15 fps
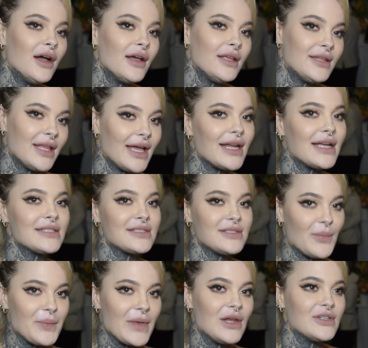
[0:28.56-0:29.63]
I teraz
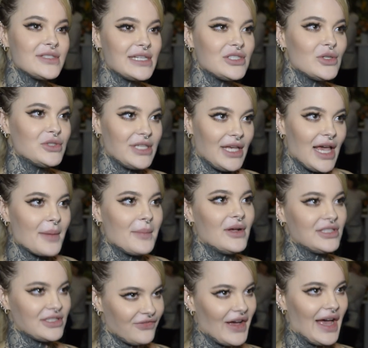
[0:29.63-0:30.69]
dopiero zaczął się
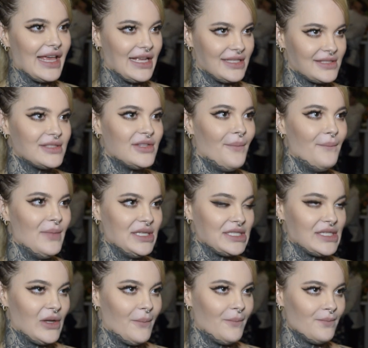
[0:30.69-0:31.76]
jakby oswajać z tą
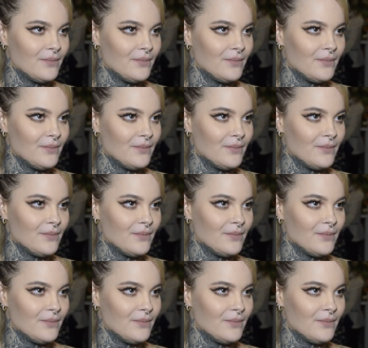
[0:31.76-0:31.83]
myślą.